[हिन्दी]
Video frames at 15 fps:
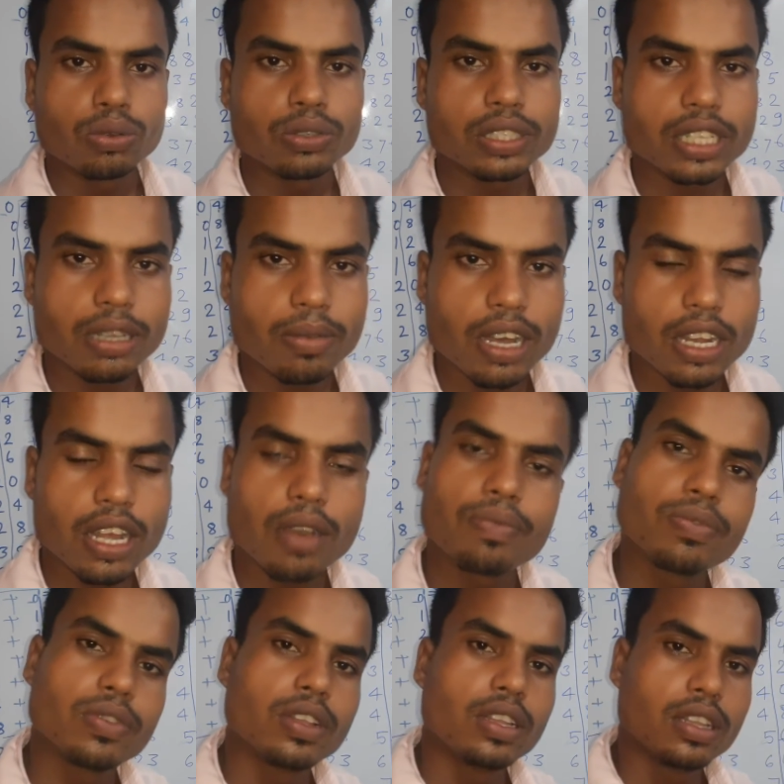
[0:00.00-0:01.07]
उसके बाद
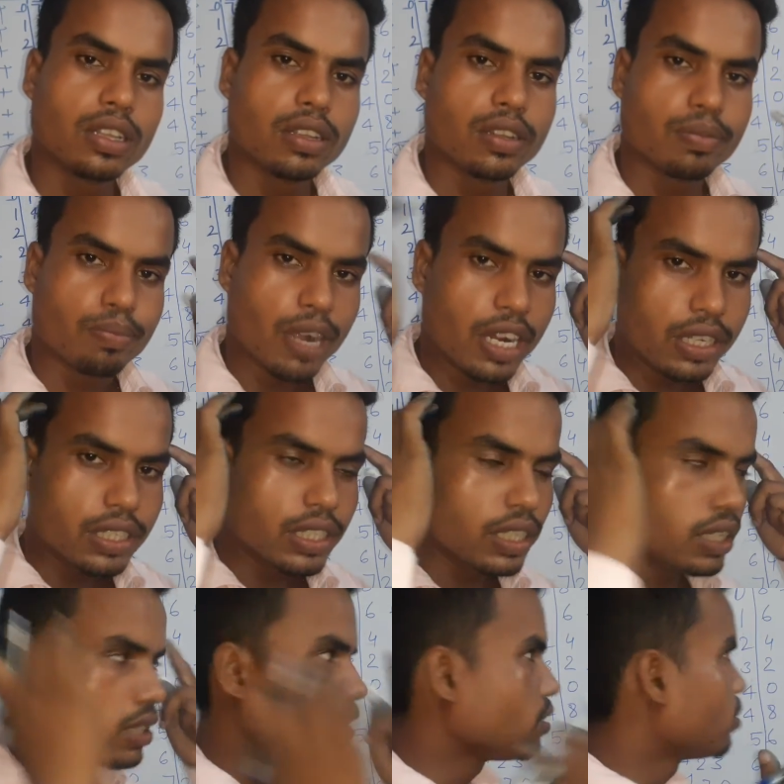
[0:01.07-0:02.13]
आप माइंड
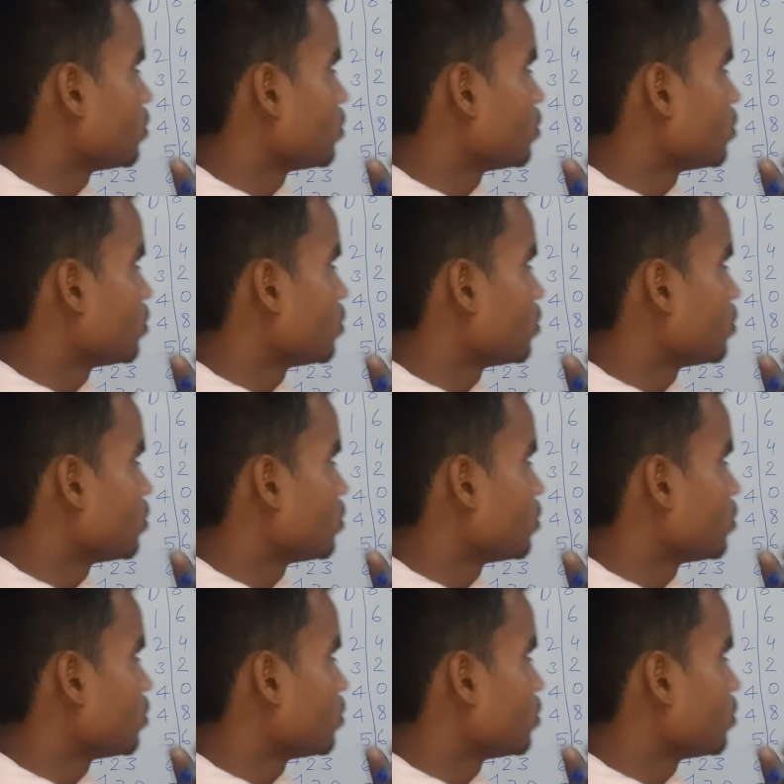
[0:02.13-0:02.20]
से